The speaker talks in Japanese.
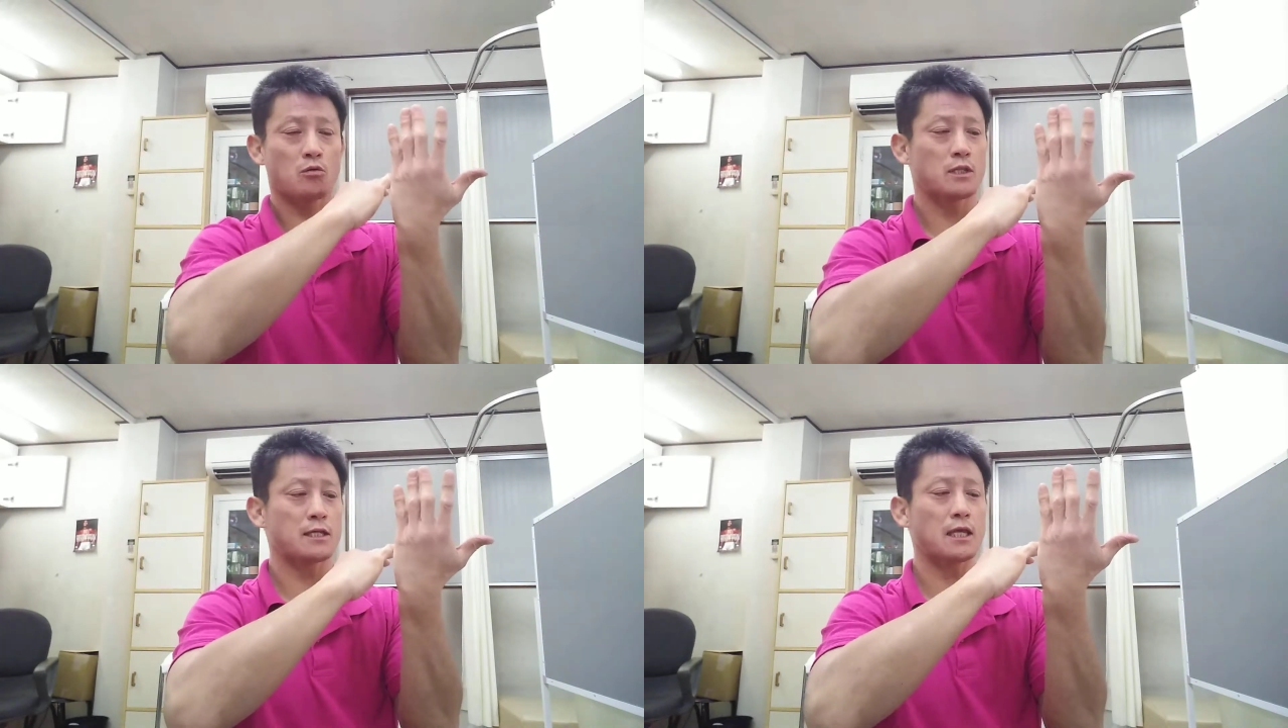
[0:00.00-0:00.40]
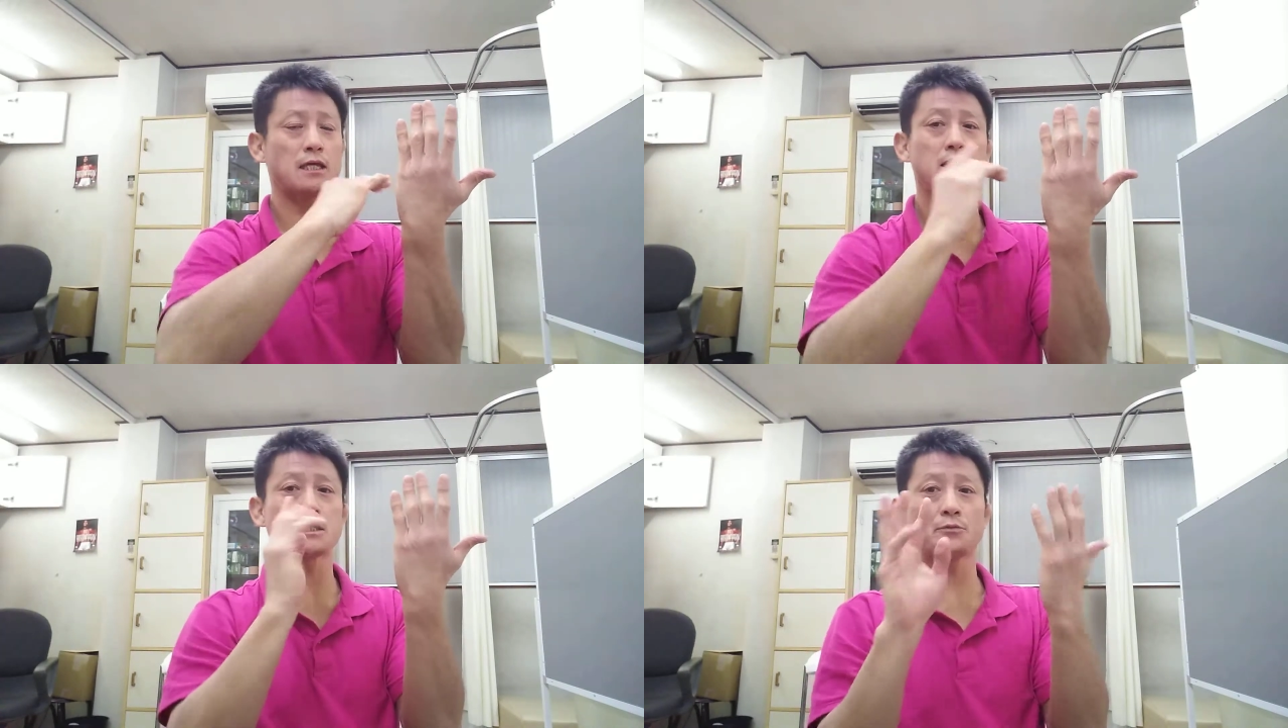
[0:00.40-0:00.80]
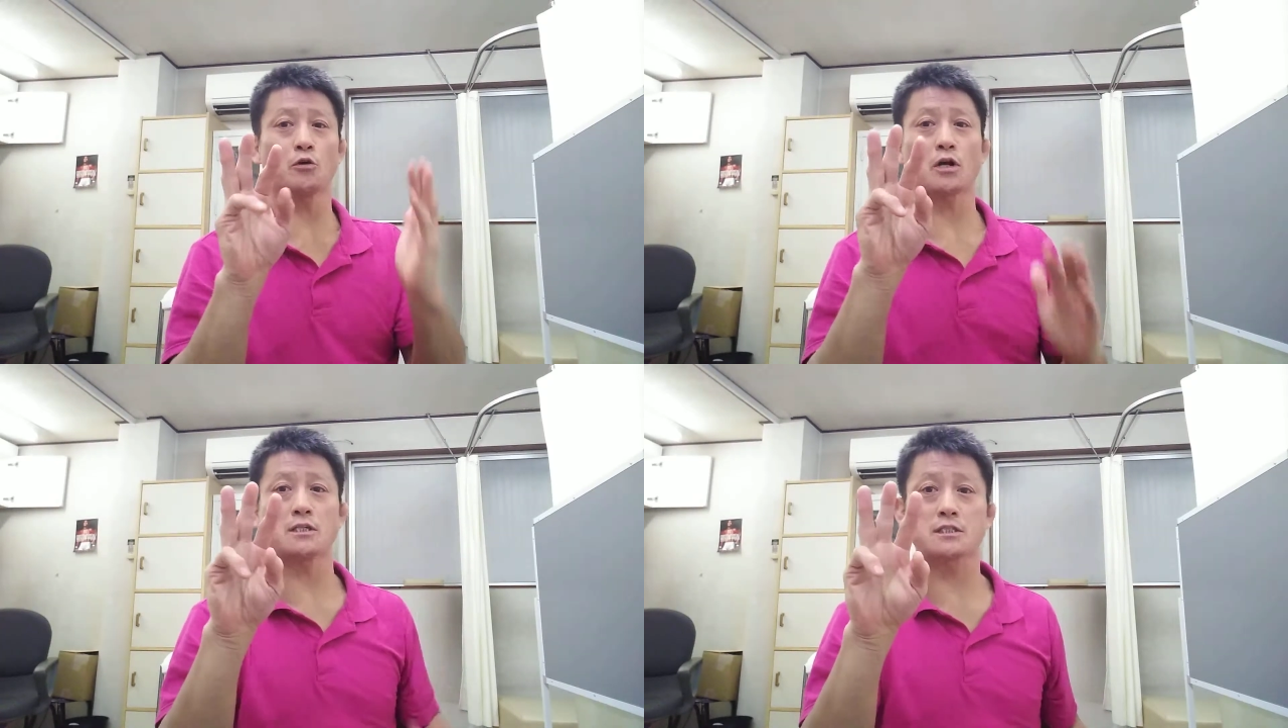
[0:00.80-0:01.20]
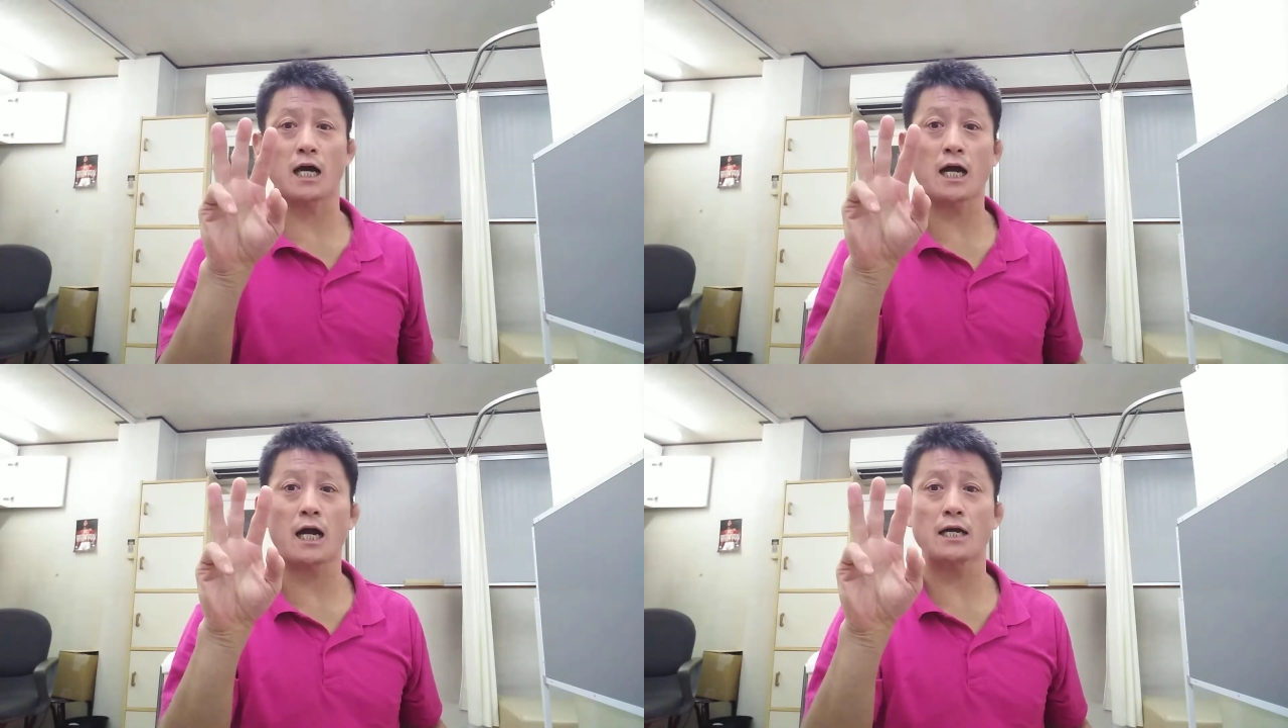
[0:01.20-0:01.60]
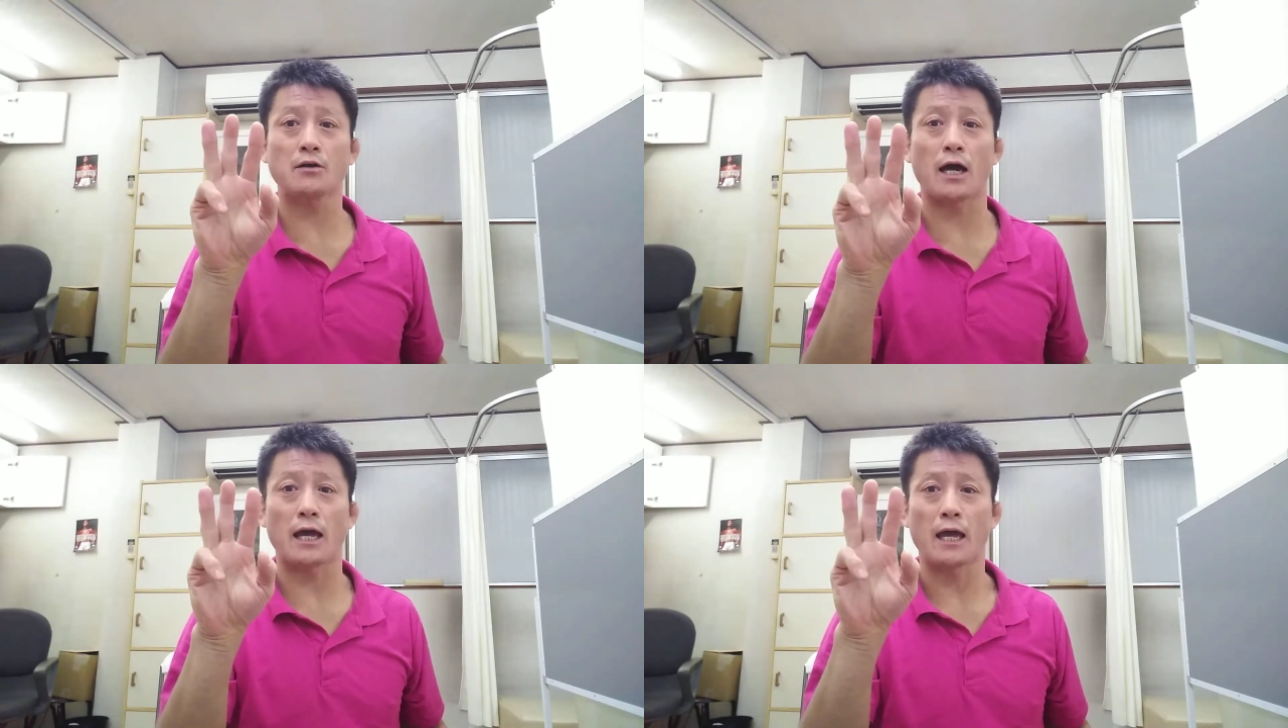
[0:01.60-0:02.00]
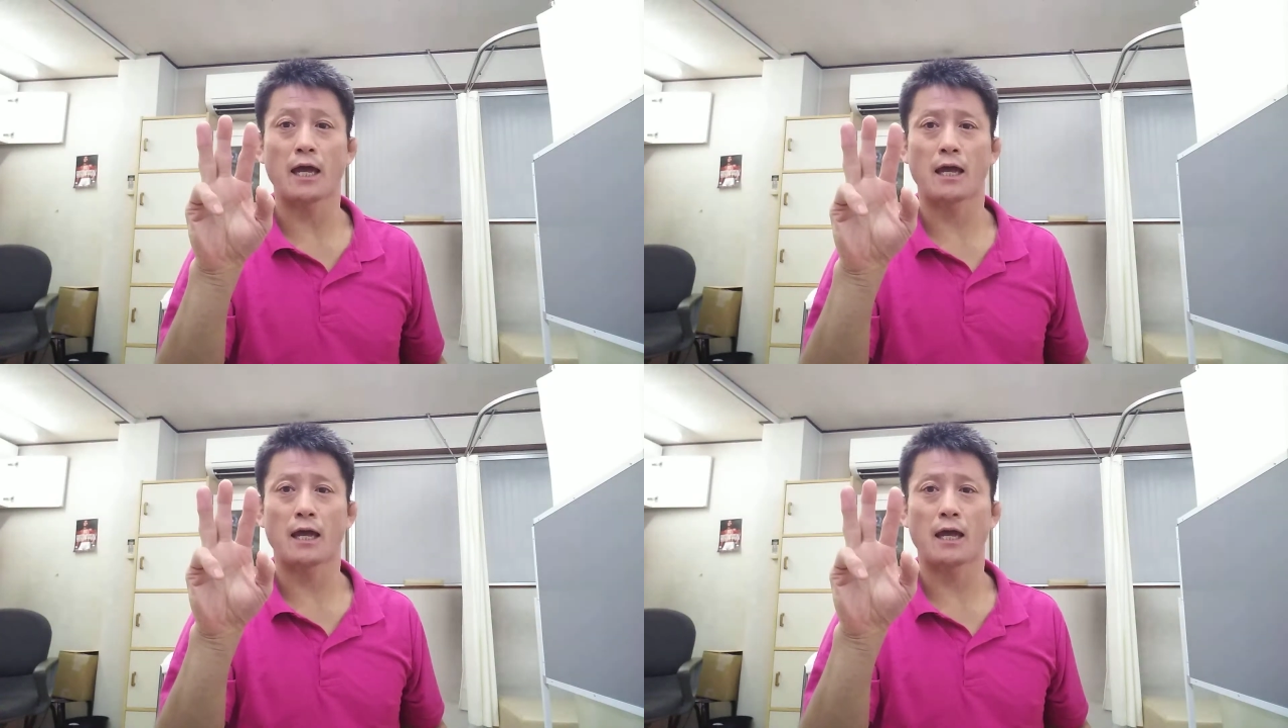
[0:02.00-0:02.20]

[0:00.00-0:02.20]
だいたい1秒間に3回ぐらい